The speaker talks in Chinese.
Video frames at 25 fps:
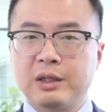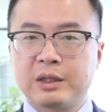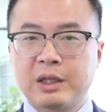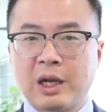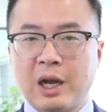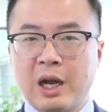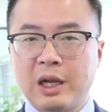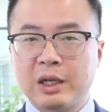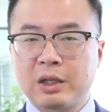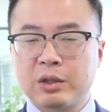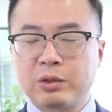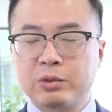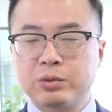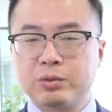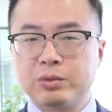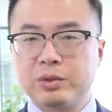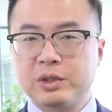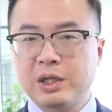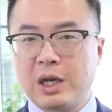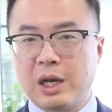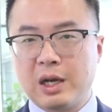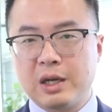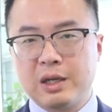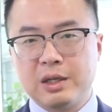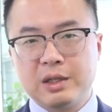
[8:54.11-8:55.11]
它的股
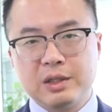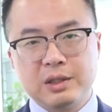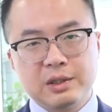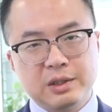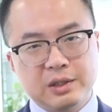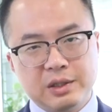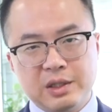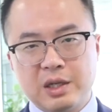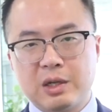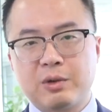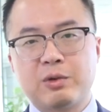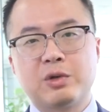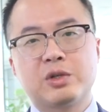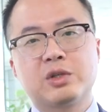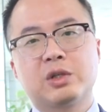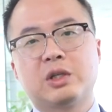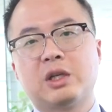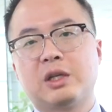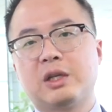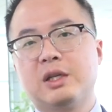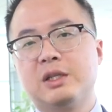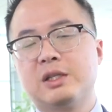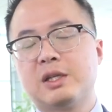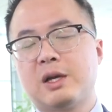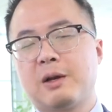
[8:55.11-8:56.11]
价也会受
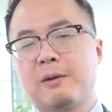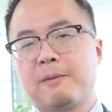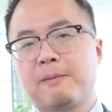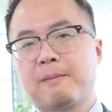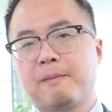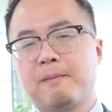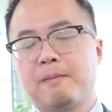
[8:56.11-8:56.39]
到影响。